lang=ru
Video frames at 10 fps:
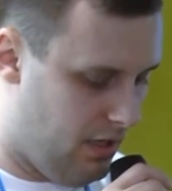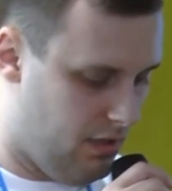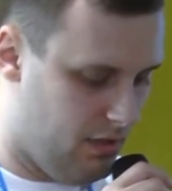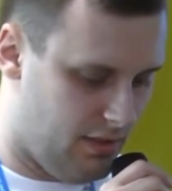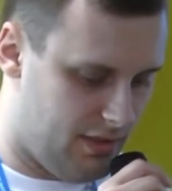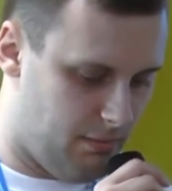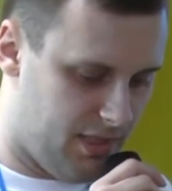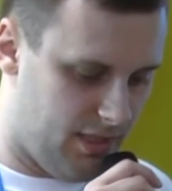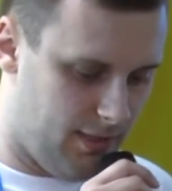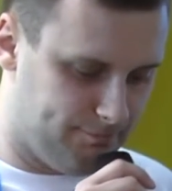А, на самом
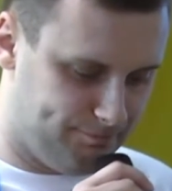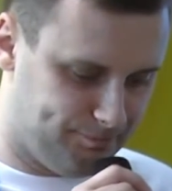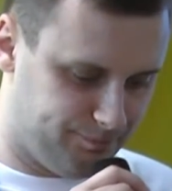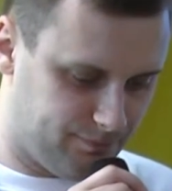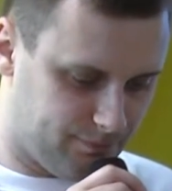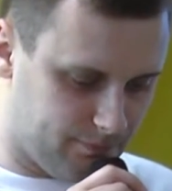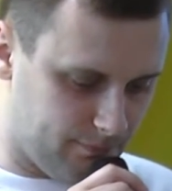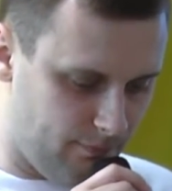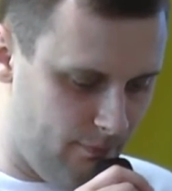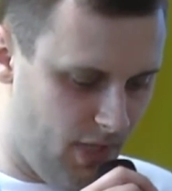деле,
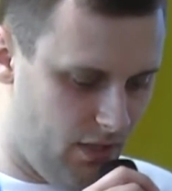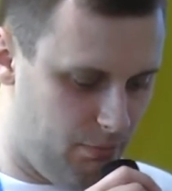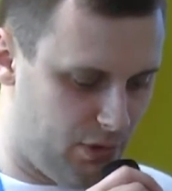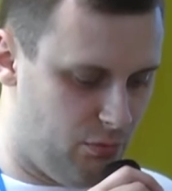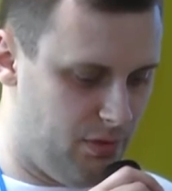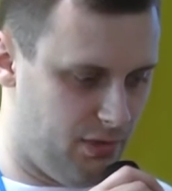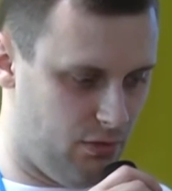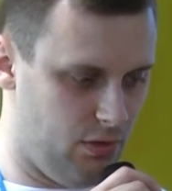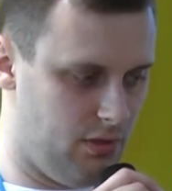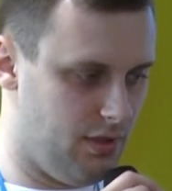э, подобный
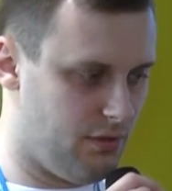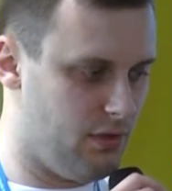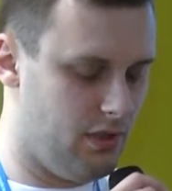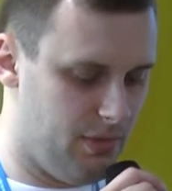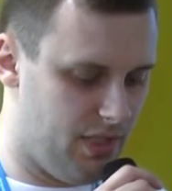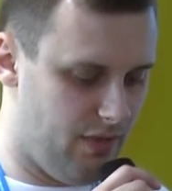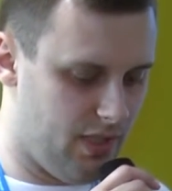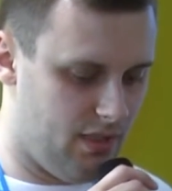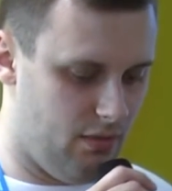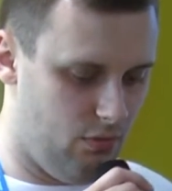подход, насколько мне
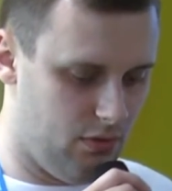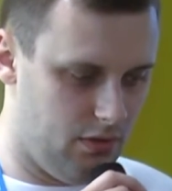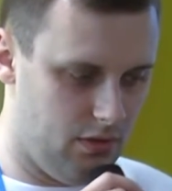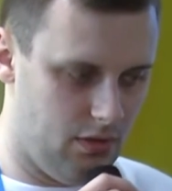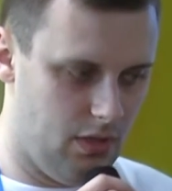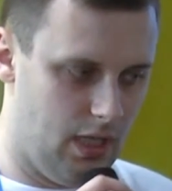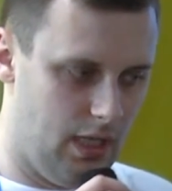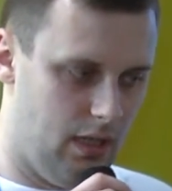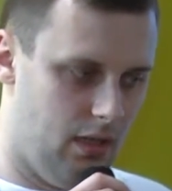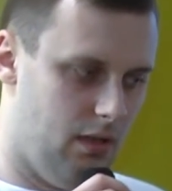известно, он э,
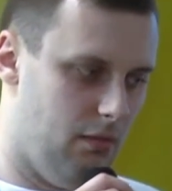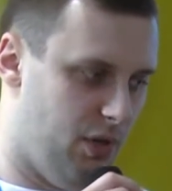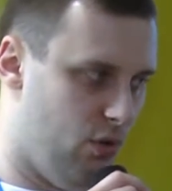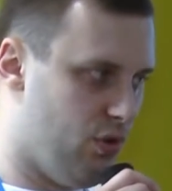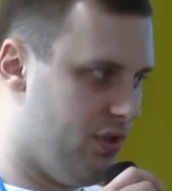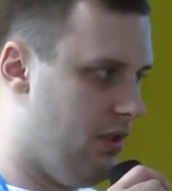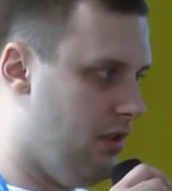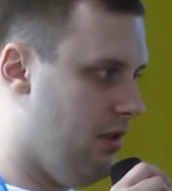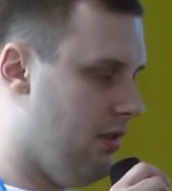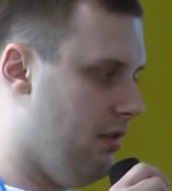похож
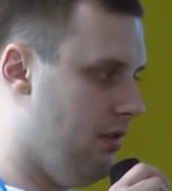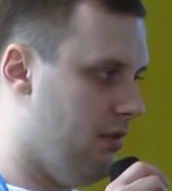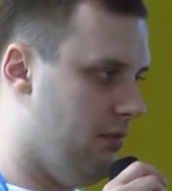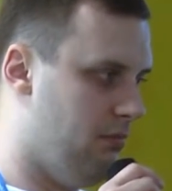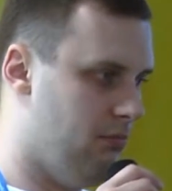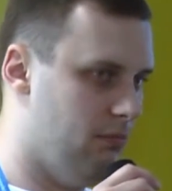на э,